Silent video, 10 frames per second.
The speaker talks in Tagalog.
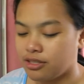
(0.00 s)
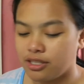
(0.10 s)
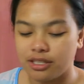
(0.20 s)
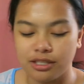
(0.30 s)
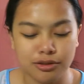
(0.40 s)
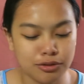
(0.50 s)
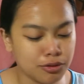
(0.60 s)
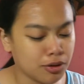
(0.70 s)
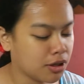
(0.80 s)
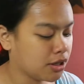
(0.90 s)
nyo na rin
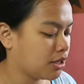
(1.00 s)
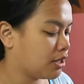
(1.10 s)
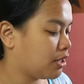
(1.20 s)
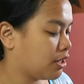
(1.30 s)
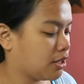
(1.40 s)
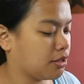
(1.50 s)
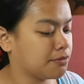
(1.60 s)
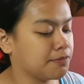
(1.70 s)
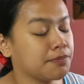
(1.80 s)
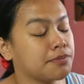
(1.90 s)
yung
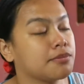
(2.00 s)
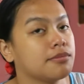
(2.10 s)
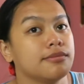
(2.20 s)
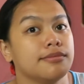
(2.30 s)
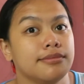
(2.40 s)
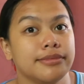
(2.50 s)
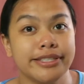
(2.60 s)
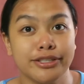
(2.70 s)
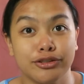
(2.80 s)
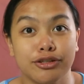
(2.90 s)
um,
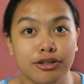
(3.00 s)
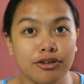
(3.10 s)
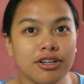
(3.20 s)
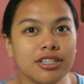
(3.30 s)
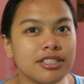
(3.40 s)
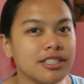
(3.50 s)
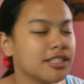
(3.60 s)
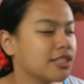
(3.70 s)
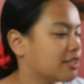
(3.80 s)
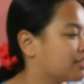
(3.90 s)
itsura ko
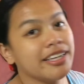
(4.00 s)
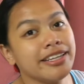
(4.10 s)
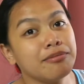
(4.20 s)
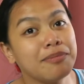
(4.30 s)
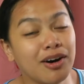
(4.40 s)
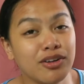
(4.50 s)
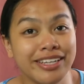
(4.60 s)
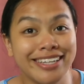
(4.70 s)
kasi hindi pa ako